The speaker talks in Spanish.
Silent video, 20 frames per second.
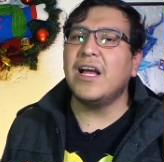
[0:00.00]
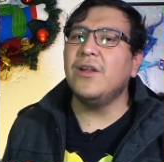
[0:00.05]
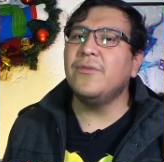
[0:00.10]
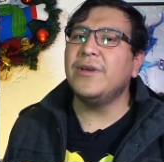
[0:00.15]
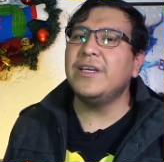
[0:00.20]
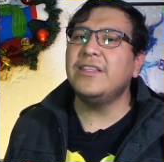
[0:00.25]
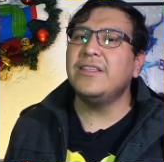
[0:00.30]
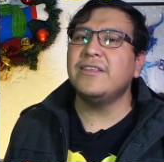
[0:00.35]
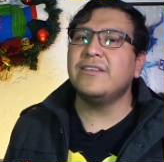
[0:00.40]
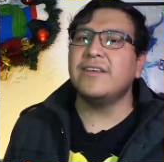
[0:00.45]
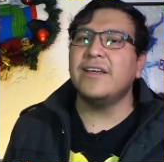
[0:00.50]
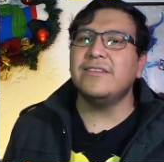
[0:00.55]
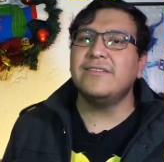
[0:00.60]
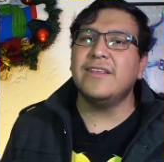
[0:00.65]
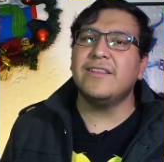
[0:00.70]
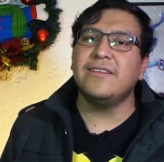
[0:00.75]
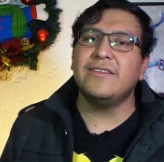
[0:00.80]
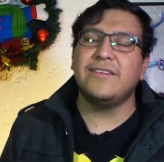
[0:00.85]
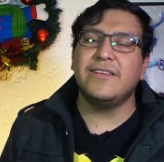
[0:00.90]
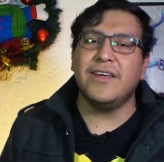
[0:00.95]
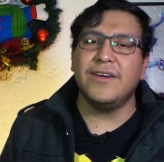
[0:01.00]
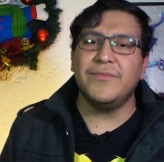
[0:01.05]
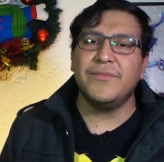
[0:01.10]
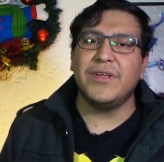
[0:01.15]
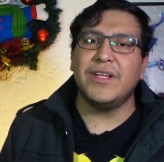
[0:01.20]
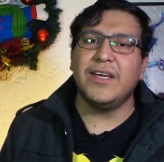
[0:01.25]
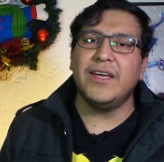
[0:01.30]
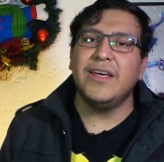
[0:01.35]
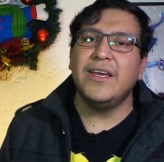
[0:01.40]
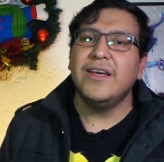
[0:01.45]
al 26 de
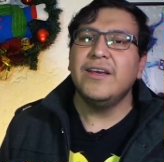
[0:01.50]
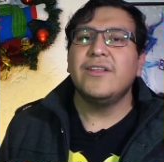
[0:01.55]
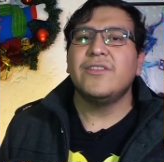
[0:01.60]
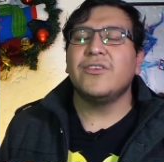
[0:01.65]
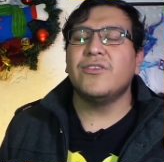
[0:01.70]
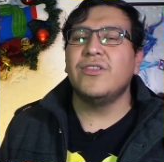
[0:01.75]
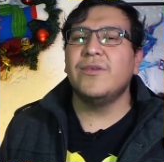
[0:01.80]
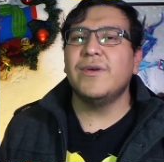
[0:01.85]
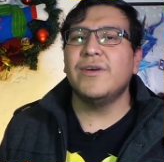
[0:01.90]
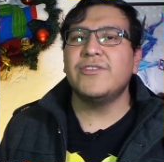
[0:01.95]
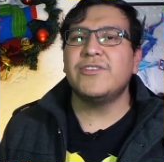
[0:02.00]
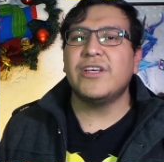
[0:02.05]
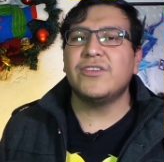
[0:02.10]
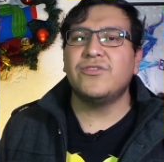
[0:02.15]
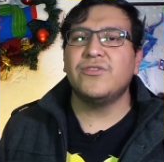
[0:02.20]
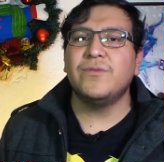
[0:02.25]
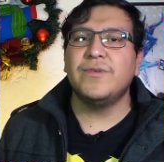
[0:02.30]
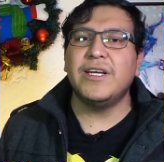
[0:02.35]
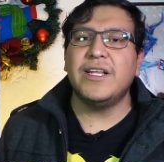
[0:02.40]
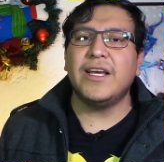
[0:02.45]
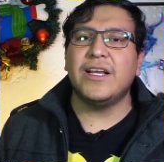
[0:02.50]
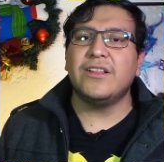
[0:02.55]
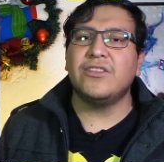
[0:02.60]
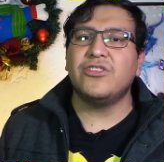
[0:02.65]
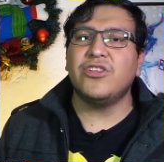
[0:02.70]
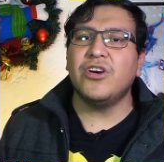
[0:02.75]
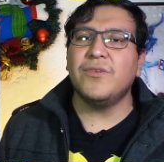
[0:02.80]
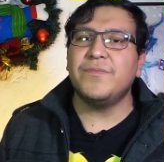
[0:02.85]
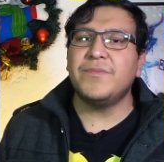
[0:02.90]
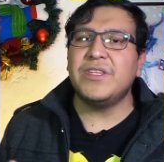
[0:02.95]
diciembre, donde vamos a subir
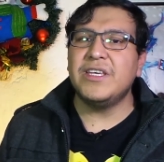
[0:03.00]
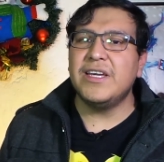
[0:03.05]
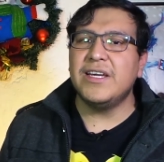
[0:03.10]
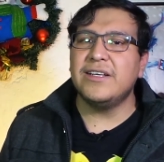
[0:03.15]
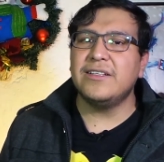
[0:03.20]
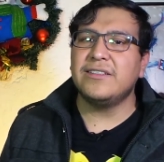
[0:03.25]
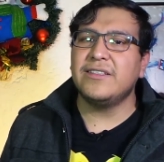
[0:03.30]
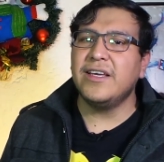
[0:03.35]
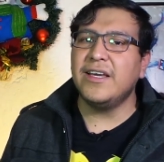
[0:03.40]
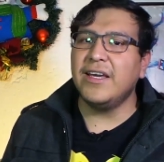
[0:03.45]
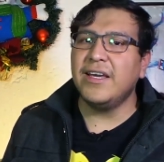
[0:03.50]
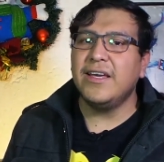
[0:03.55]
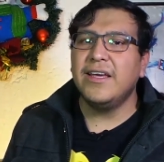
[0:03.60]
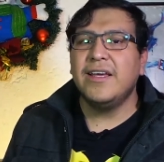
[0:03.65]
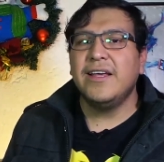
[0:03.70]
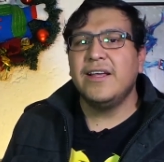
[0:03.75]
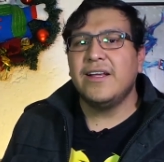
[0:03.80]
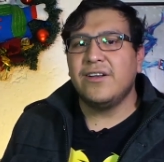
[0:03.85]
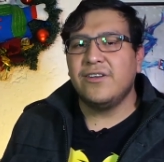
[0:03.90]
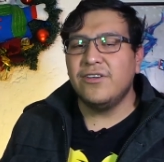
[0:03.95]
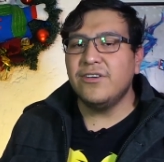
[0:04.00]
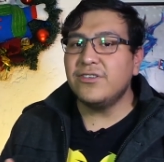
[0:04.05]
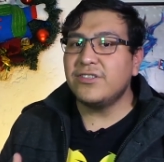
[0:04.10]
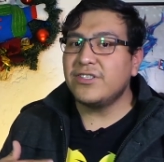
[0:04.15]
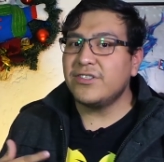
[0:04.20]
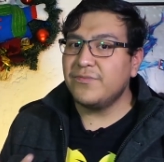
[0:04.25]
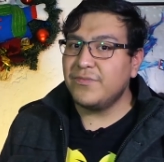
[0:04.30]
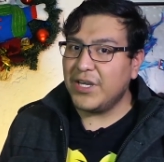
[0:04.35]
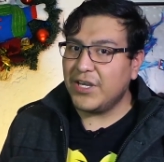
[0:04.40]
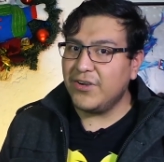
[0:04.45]
el top 10 de
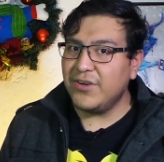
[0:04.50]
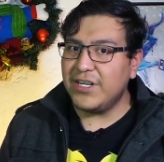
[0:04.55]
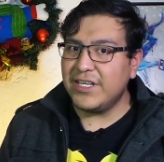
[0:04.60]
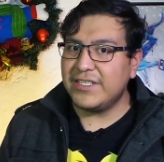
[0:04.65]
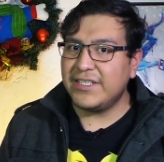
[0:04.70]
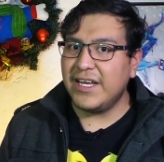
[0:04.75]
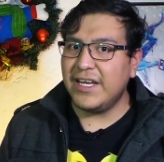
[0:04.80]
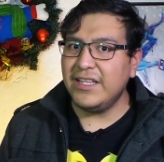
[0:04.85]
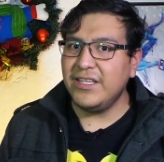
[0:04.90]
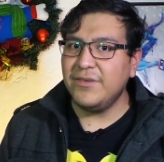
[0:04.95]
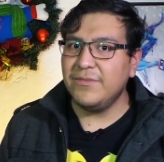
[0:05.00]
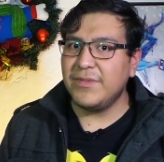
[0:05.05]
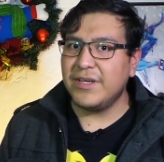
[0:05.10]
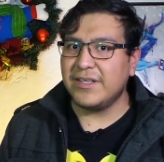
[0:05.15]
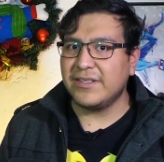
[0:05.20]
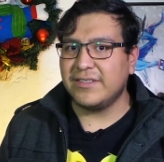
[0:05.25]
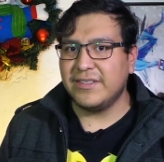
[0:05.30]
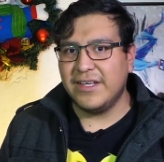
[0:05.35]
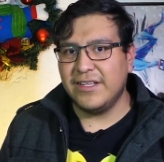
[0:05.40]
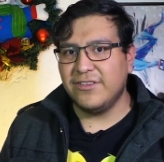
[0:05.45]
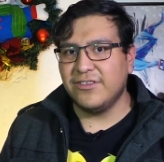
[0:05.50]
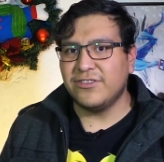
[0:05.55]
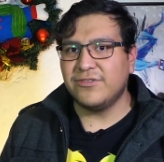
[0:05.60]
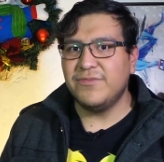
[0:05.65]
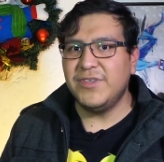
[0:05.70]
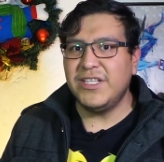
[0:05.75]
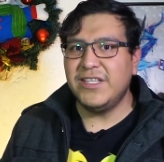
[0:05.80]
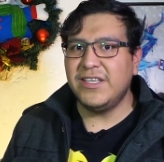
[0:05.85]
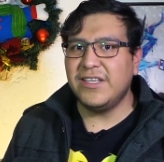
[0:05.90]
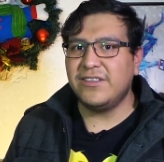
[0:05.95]
los mejores animes del
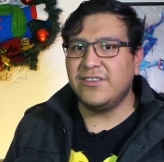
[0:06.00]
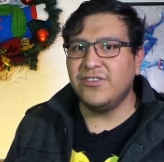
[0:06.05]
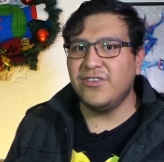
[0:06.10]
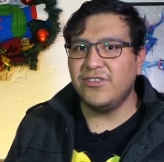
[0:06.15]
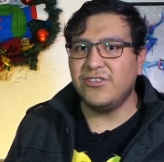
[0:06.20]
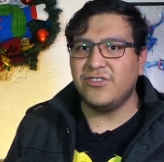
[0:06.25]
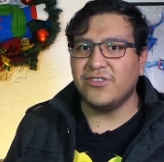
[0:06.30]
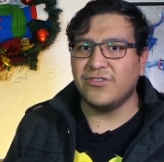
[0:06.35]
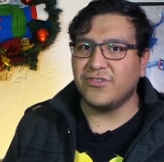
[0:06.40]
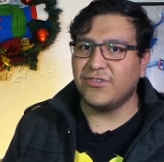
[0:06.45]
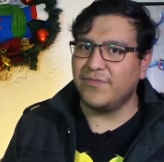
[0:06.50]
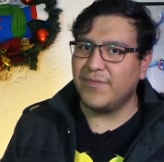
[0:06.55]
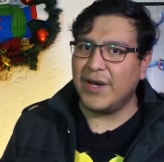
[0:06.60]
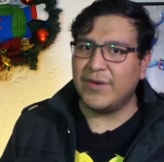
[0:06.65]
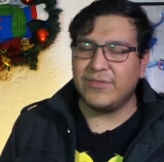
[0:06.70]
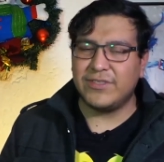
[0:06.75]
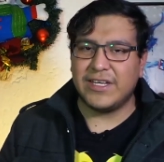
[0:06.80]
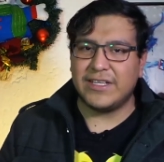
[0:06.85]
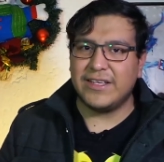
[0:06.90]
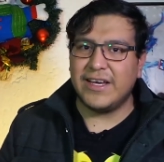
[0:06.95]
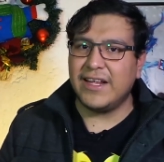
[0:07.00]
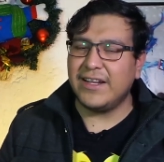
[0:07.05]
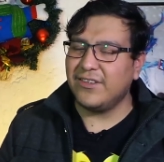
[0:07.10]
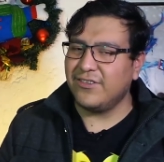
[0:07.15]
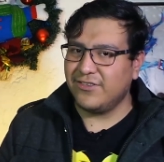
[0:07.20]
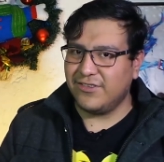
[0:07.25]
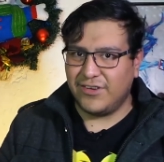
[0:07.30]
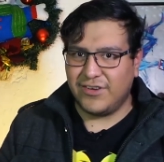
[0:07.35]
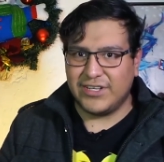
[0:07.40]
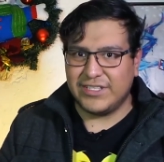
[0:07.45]
2018. Vamos a dar
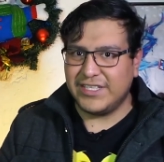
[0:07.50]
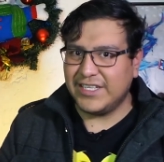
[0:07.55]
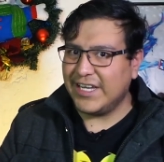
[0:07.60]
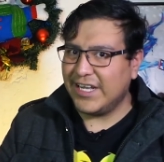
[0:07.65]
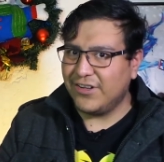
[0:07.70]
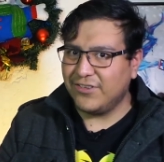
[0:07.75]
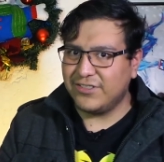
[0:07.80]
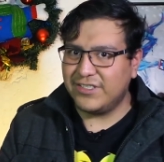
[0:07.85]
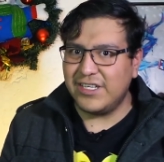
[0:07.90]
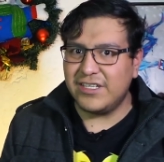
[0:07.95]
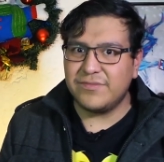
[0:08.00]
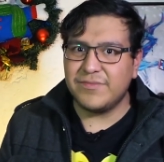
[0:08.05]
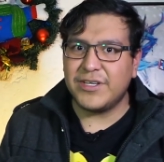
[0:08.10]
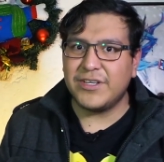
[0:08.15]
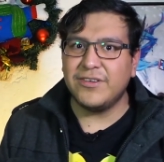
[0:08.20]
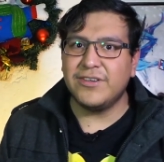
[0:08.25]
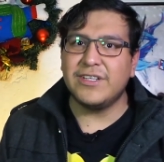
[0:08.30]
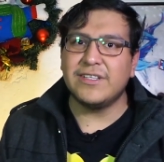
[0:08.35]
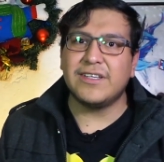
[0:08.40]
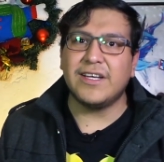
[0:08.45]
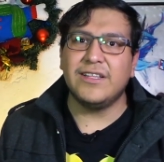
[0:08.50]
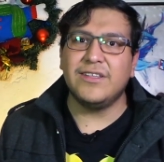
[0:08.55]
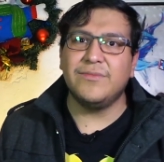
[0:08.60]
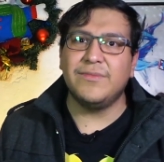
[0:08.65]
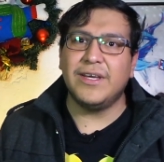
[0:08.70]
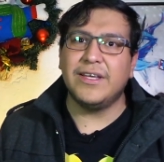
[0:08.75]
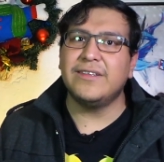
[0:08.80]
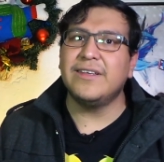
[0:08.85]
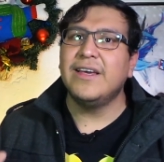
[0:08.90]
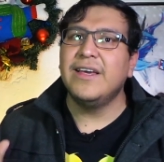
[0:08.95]
ahora sí que los 10 mejores
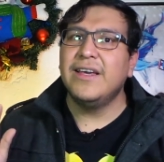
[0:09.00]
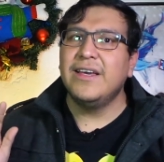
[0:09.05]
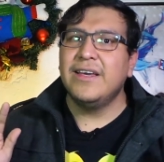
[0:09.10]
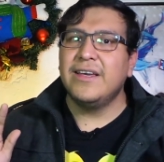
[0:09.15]
animes